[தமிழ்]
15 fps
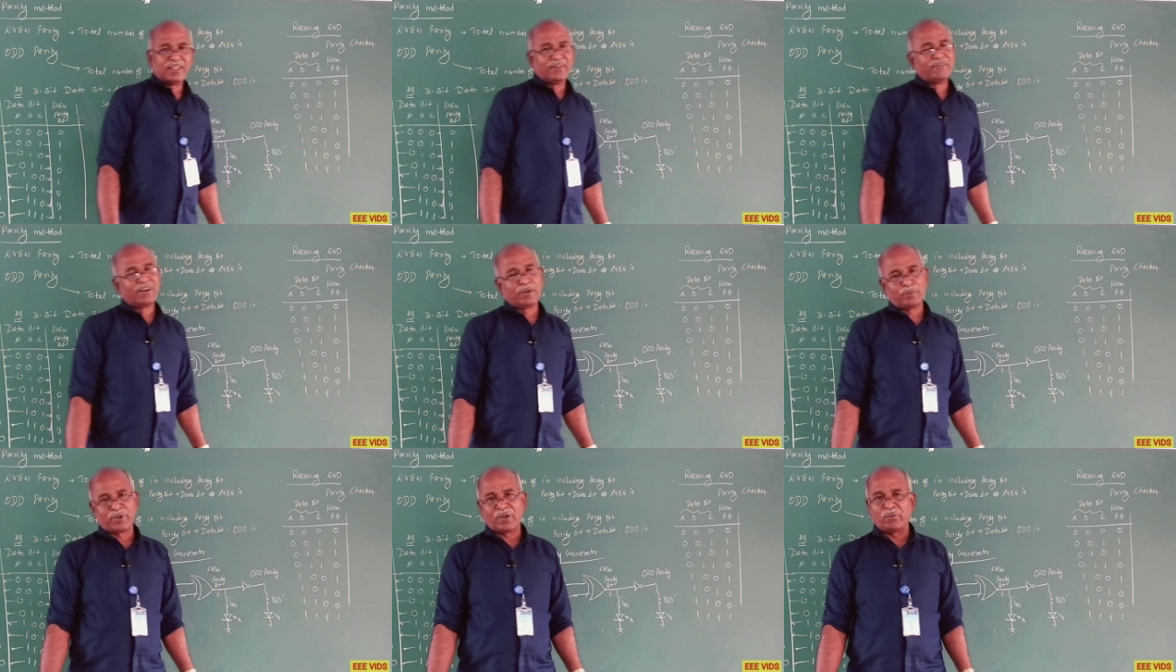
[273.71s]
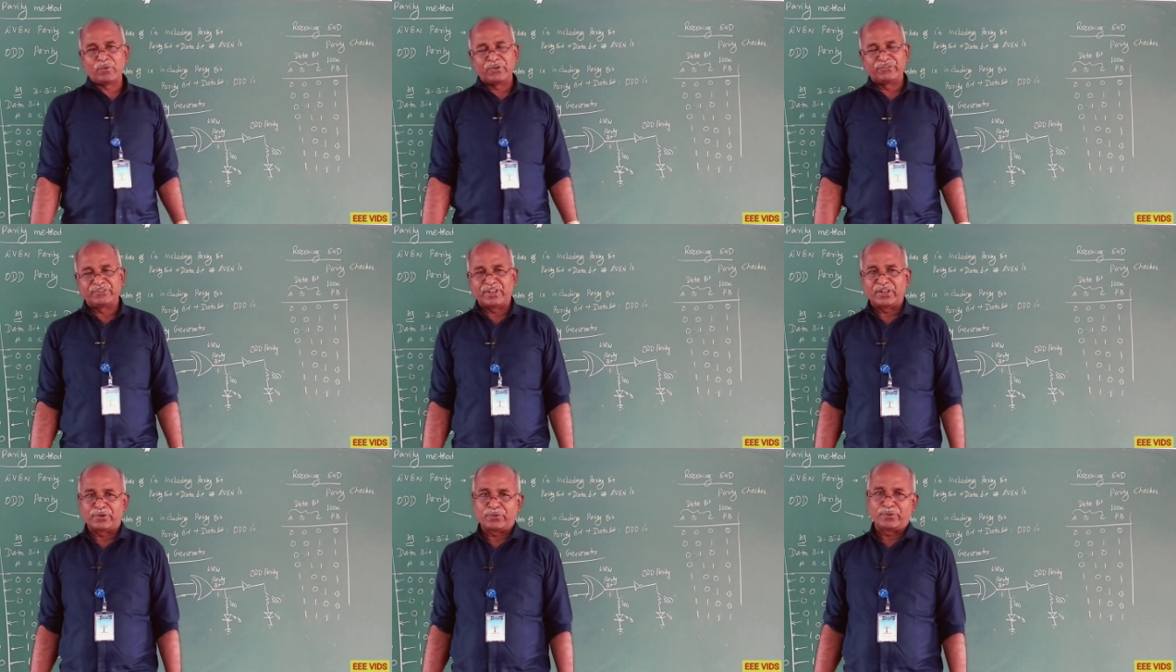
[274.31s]
ஈவன் நம்பர் ஆஃப்
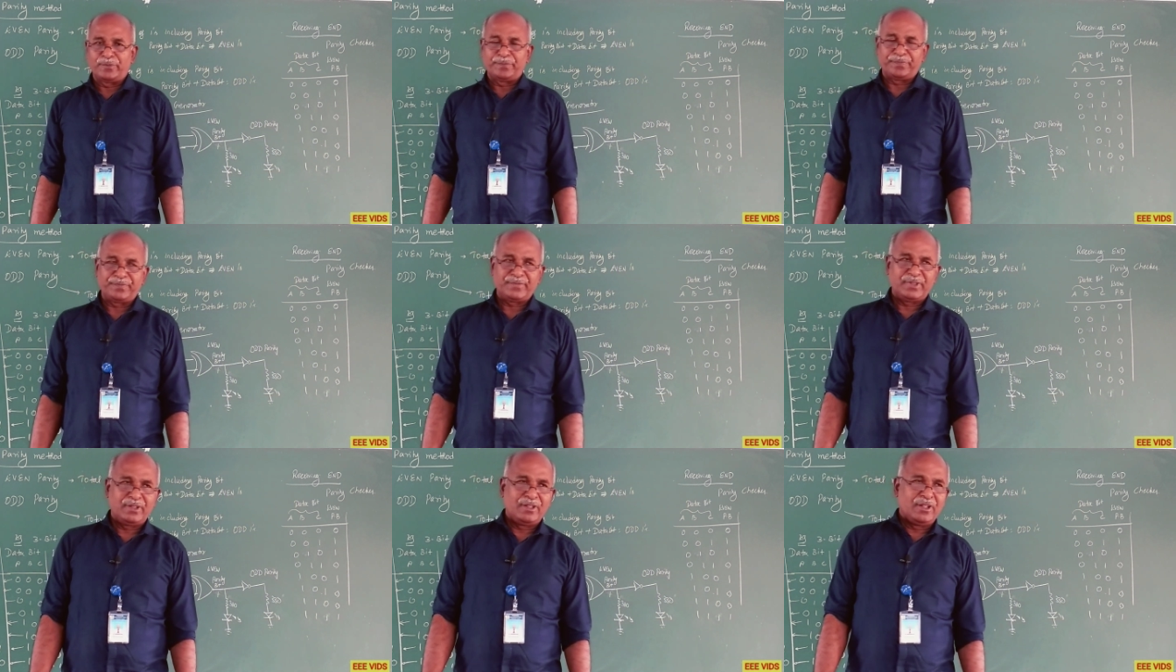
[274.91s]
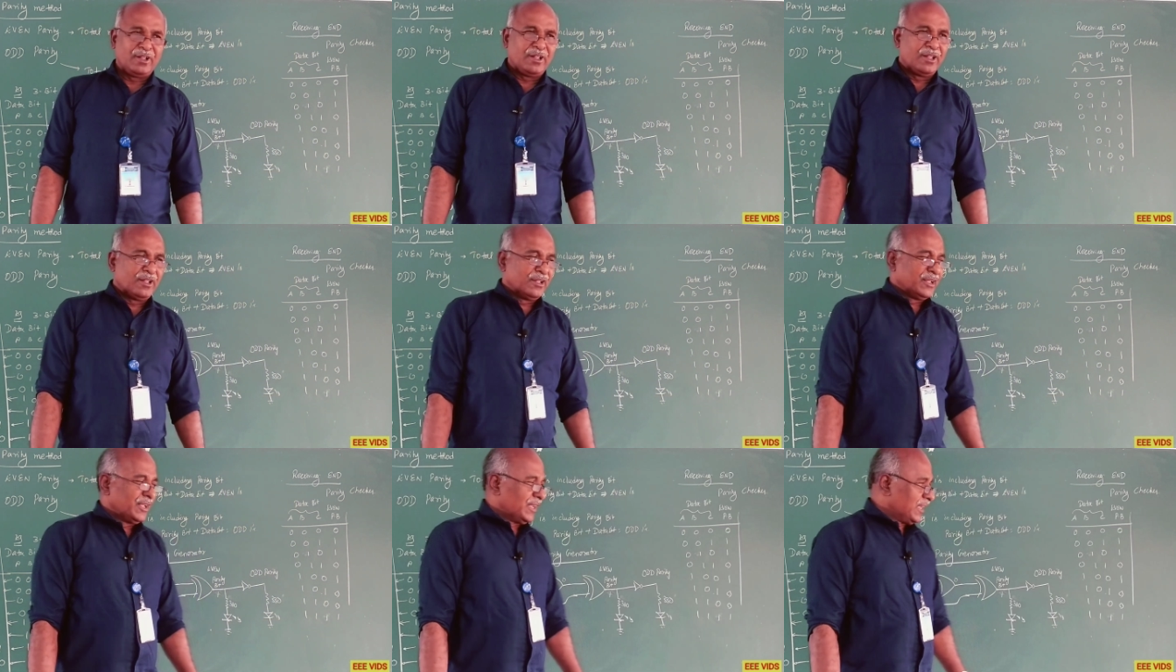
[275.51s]
ஒன்ஸாக இருக்கும்
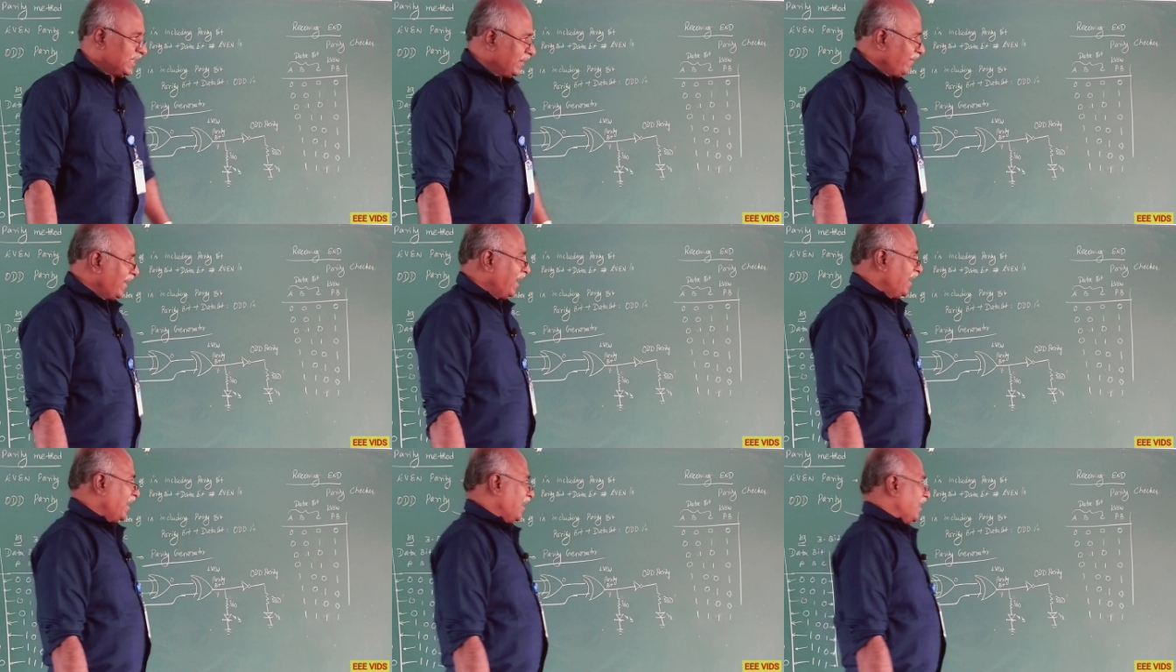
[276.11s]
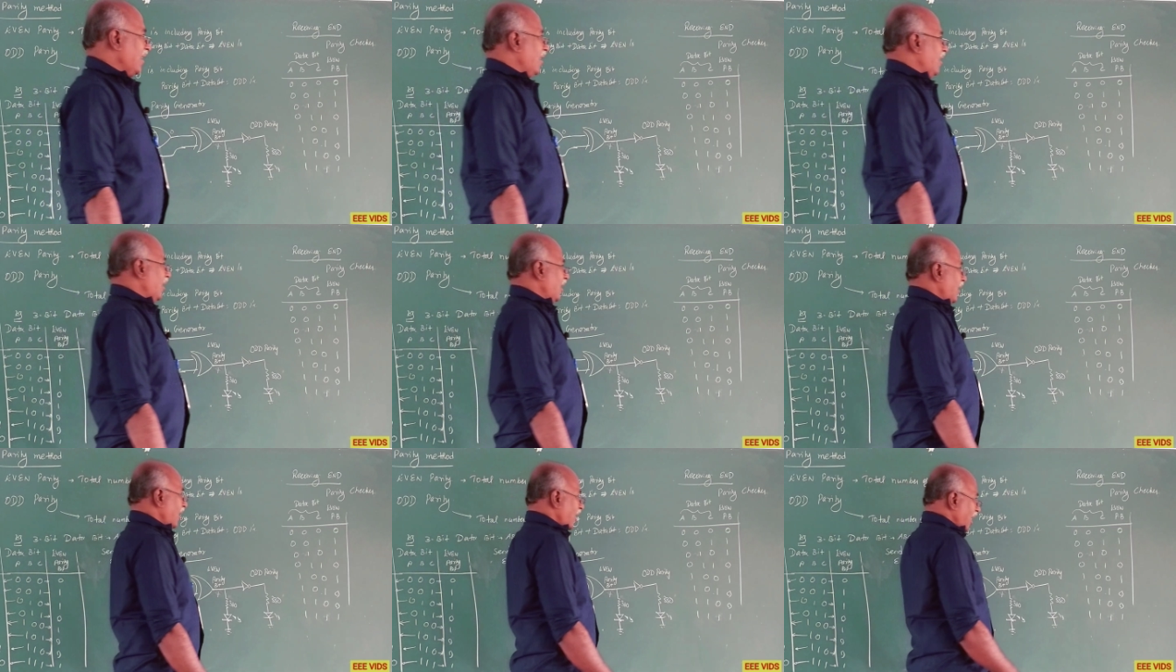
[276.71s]
இதுவே
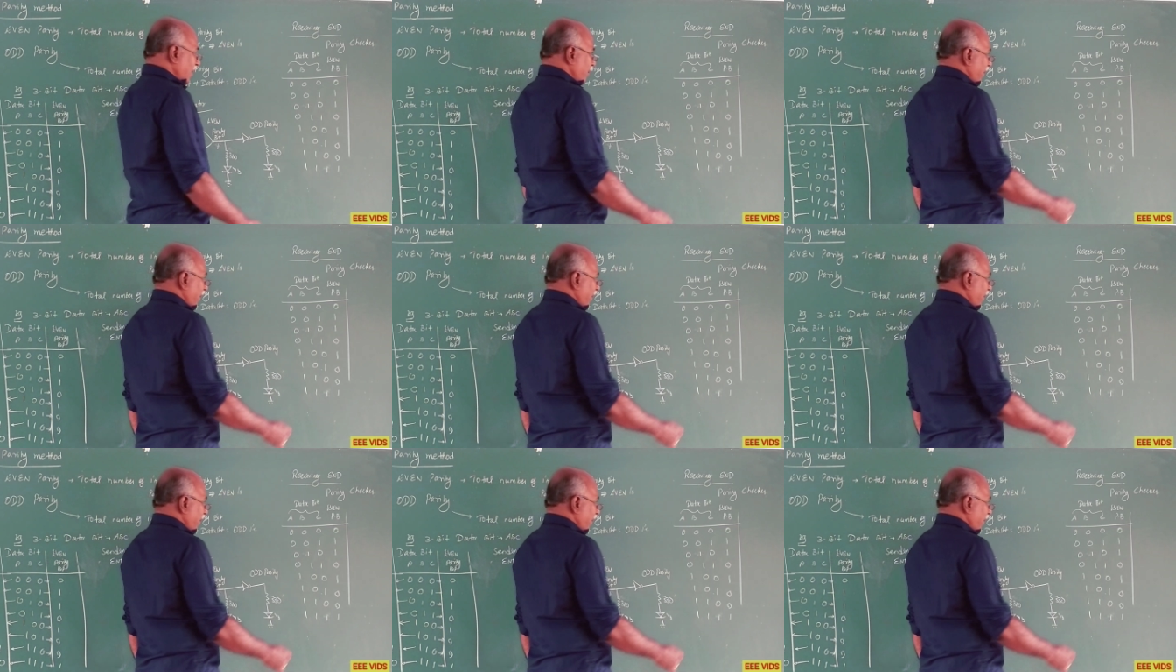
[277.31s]
ஆட்